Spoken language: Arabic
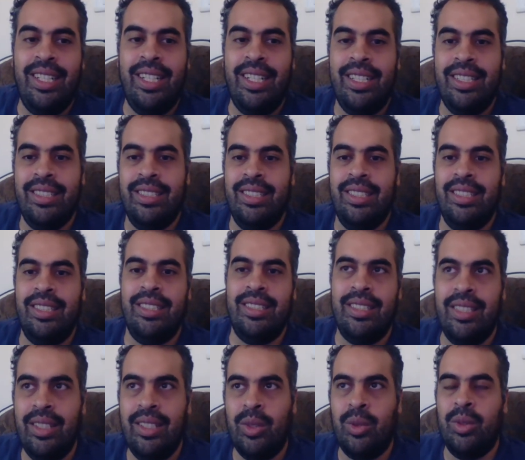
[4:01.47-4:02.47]

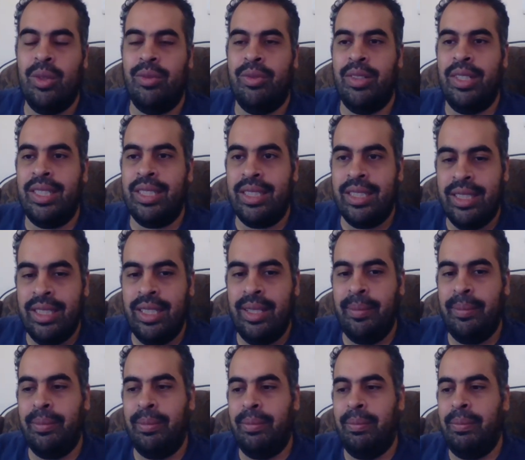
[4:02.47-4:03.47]
لأن في ناس
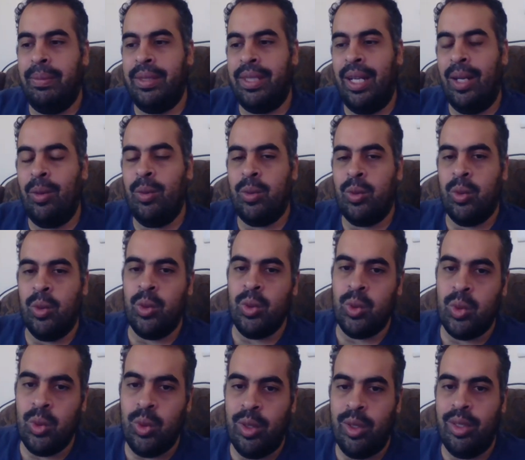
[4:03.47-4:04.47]
كتيرة بتحاول
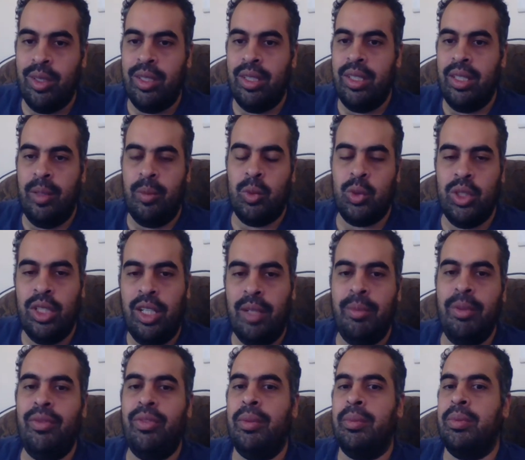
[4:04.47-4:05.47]
تنصر اللي هي مقتنعة
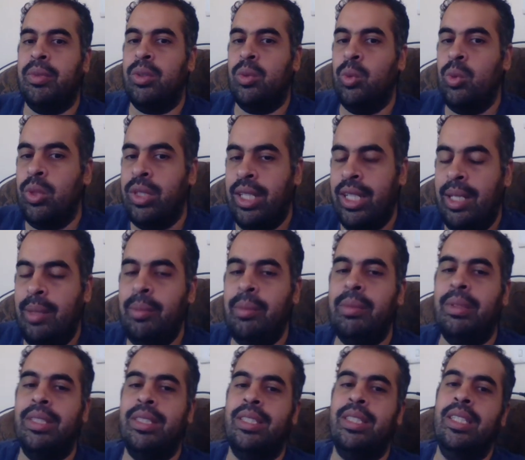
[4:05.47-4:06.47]
بيه فبتقول كلام
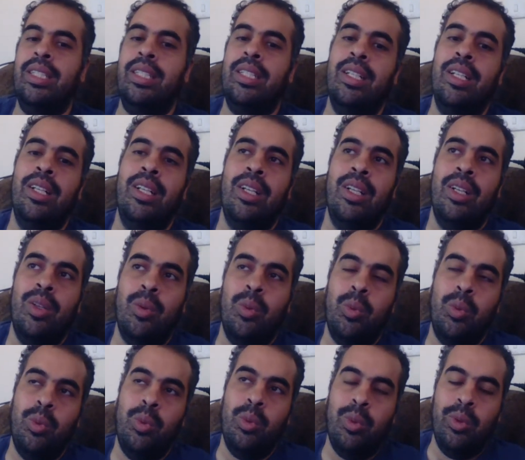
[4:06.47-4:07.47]
كتير
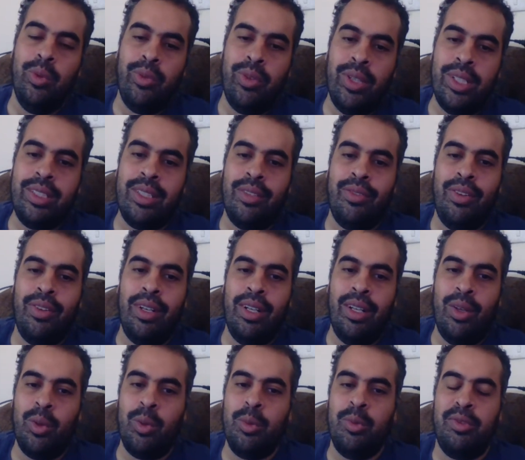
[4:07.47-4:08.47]
وفترة فيها
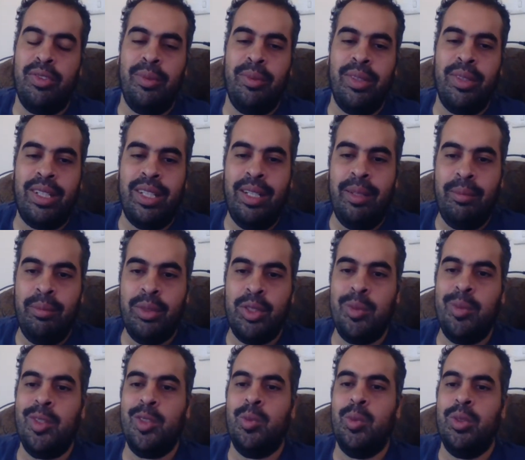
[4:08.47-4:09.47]
حروف فالكلام مش
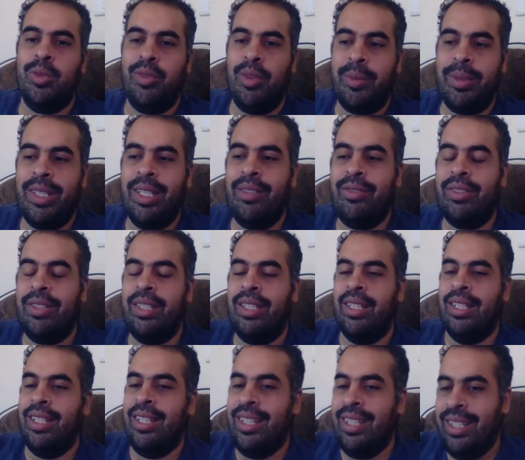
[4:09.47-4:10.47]
مظبوط فبتلاقي فيه
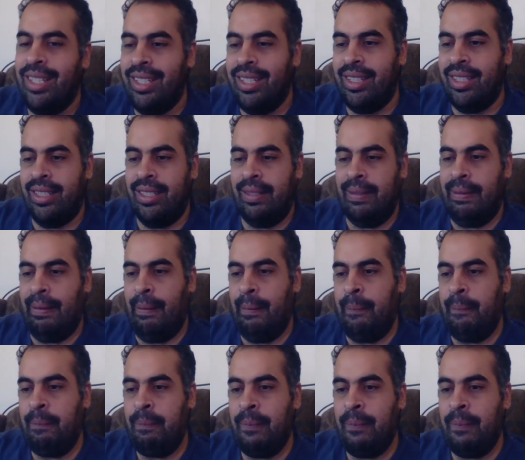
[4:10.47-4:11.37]
آه،